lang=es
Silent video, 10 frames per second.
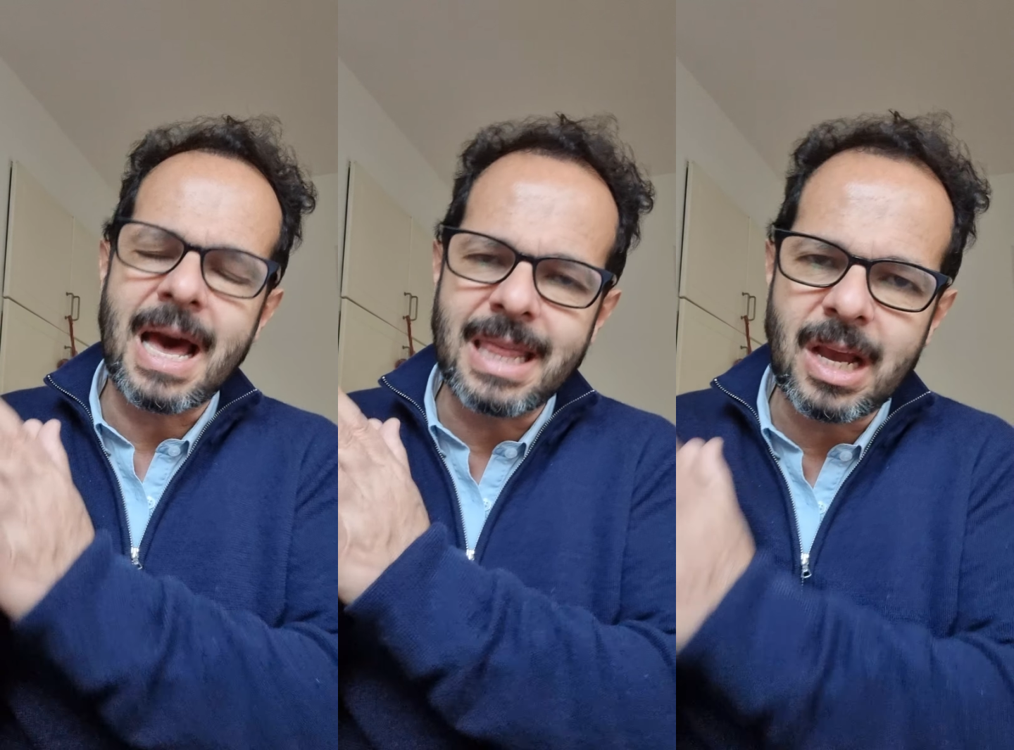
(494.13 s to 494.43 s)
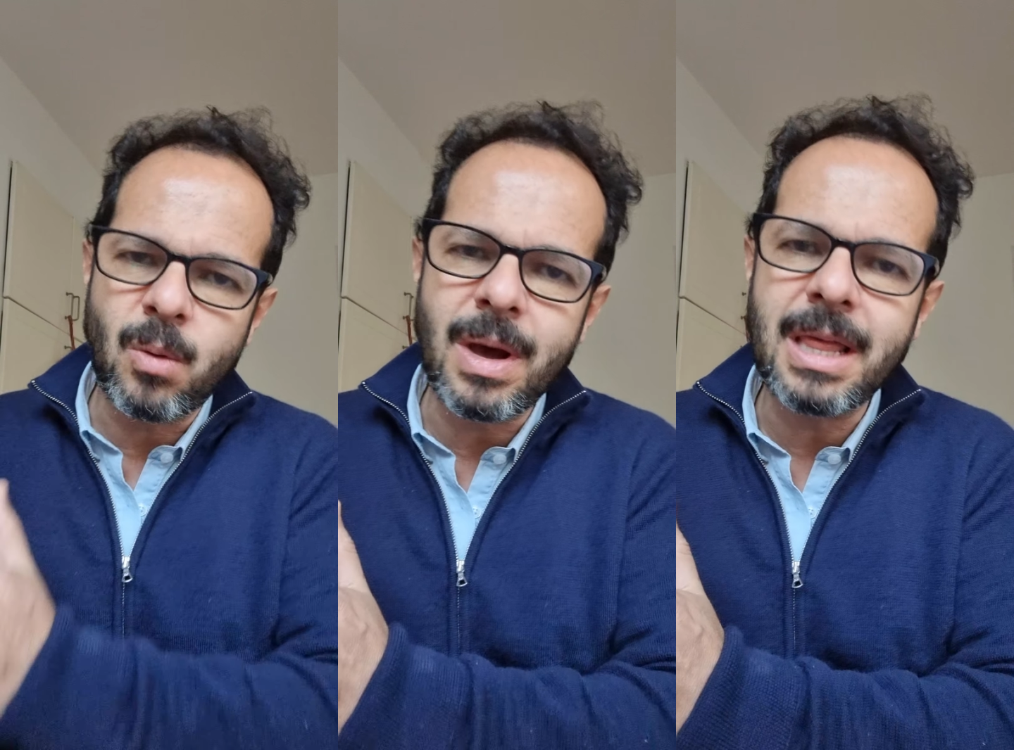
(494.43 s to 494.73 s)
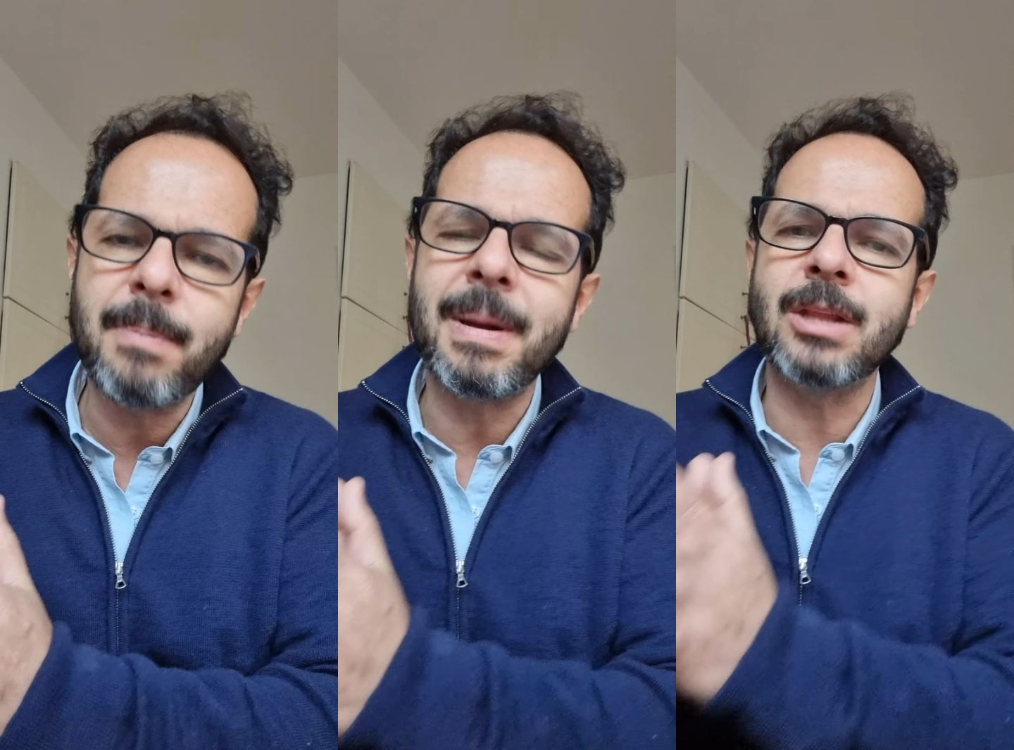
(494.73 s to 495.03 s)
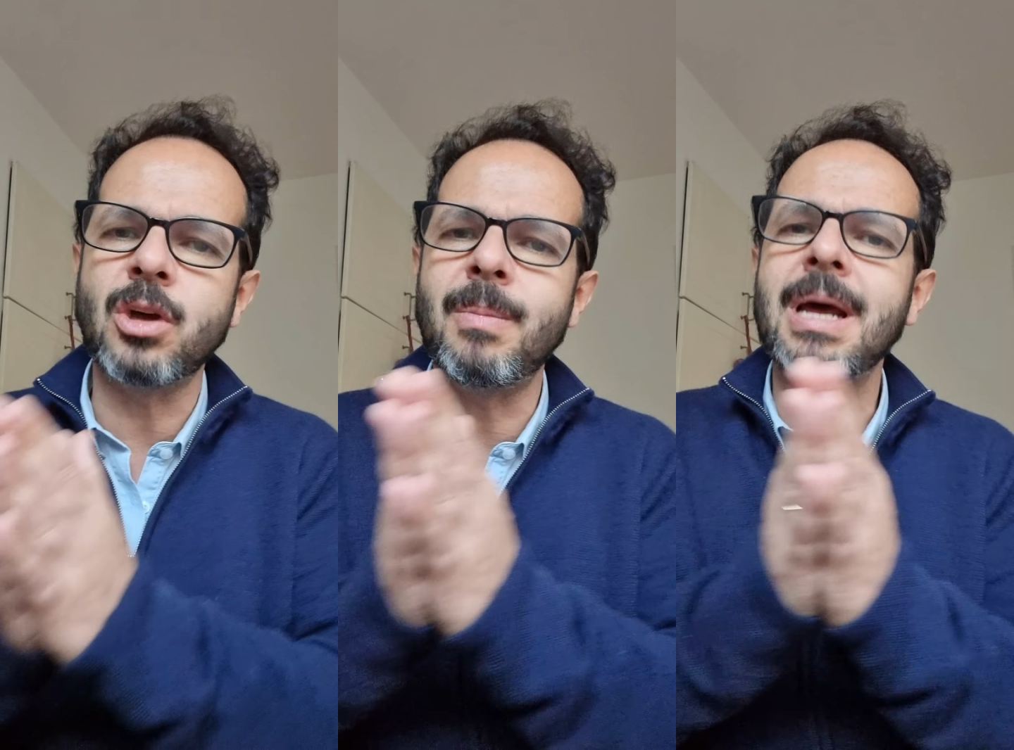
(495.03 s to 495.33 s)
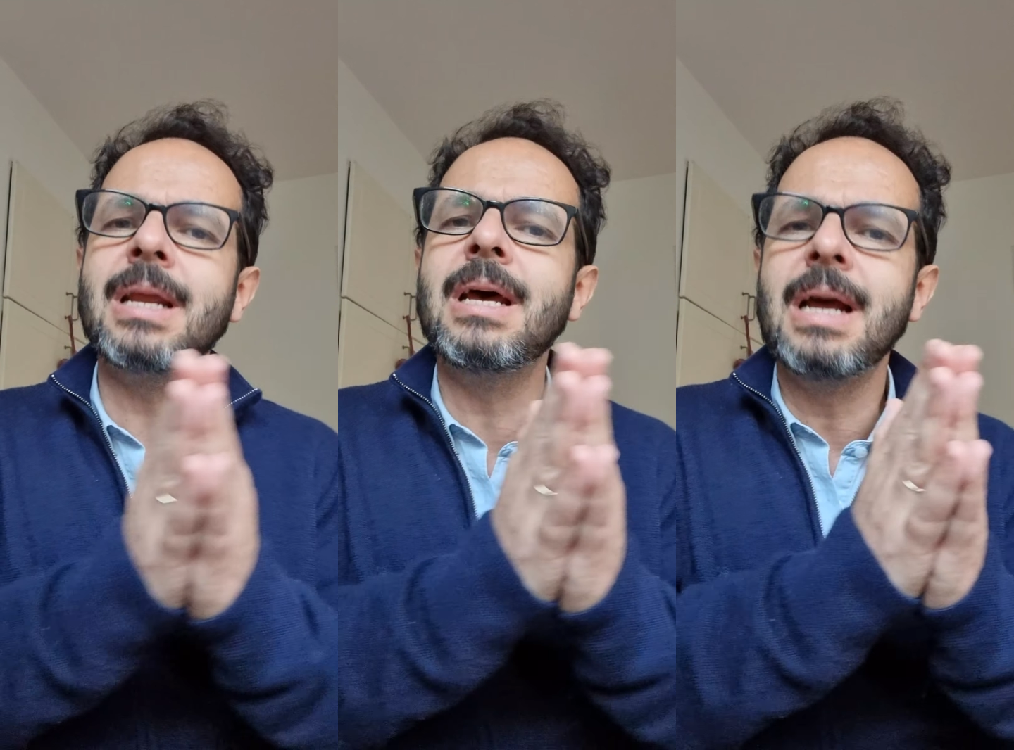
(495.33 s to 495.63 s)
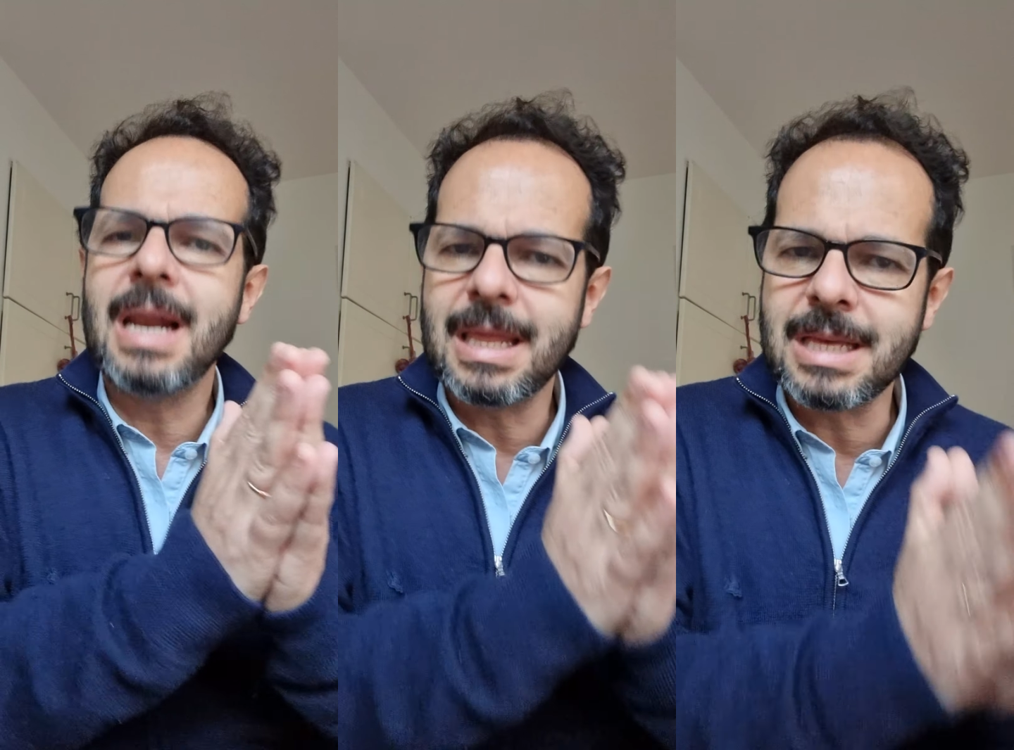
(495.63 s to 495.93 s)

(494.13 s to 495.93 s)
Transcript: adecuadas para tomar las